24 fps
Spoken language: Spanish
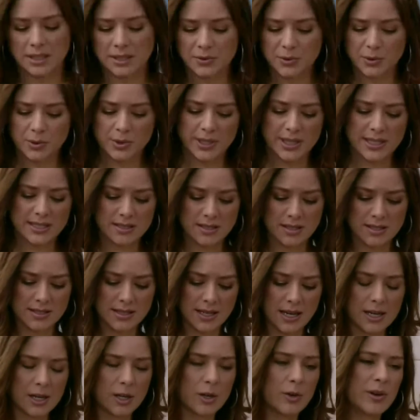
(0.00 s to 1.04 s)
tía, ¿tú crees que
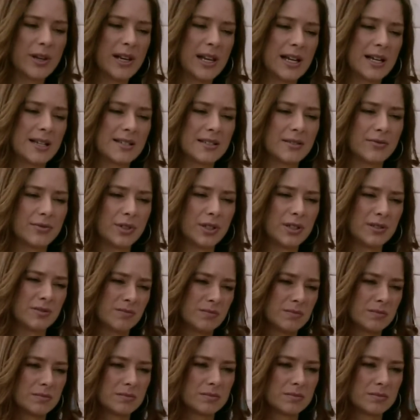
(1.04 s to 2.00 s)
sacarlo de la casa fue